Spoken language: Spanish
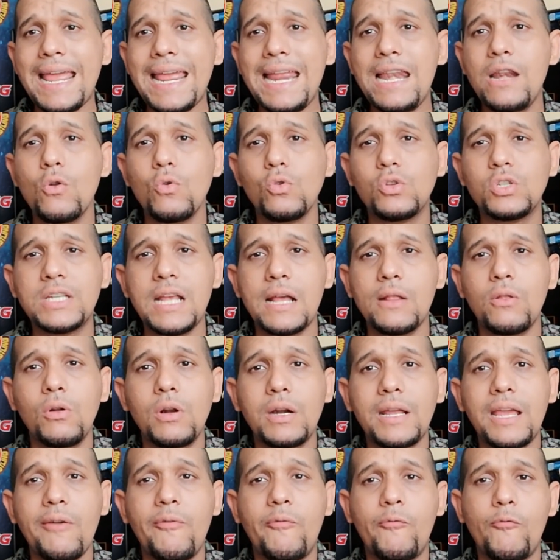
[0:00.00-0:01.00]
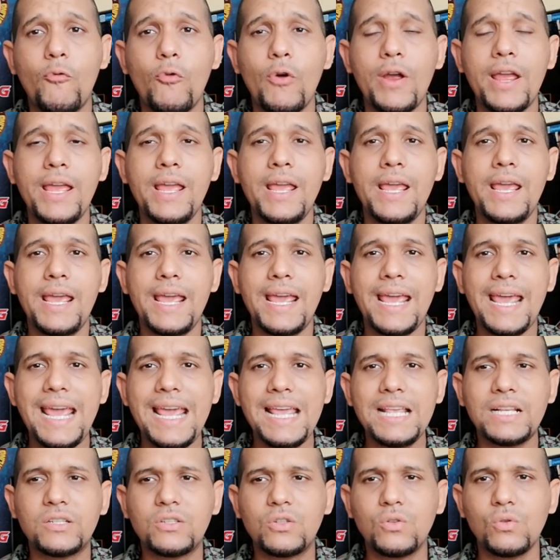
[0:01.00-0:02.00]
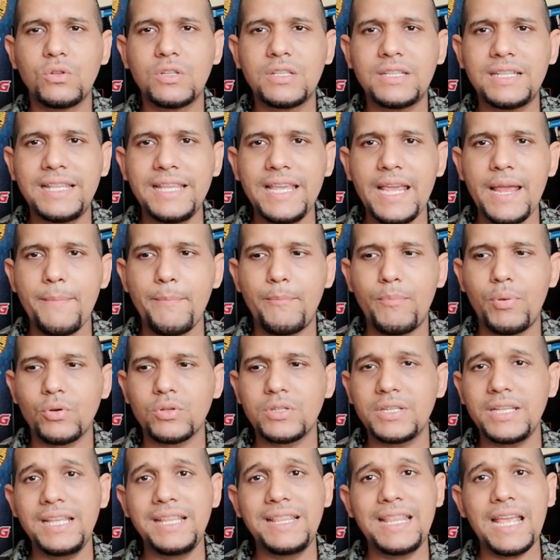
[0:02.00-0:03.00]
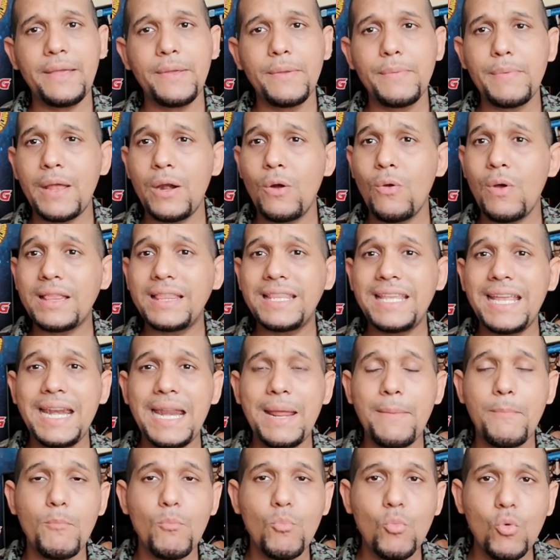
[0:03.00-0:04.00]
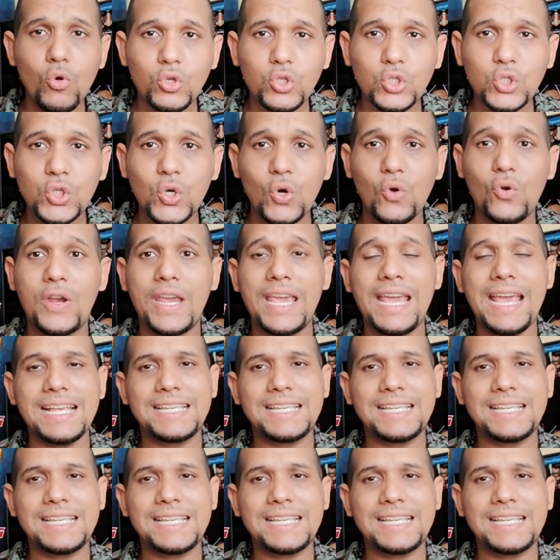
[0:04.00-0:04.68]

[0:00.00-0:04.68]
el luchador que fue en sus tiempos. Y David Benoit tiene mucho que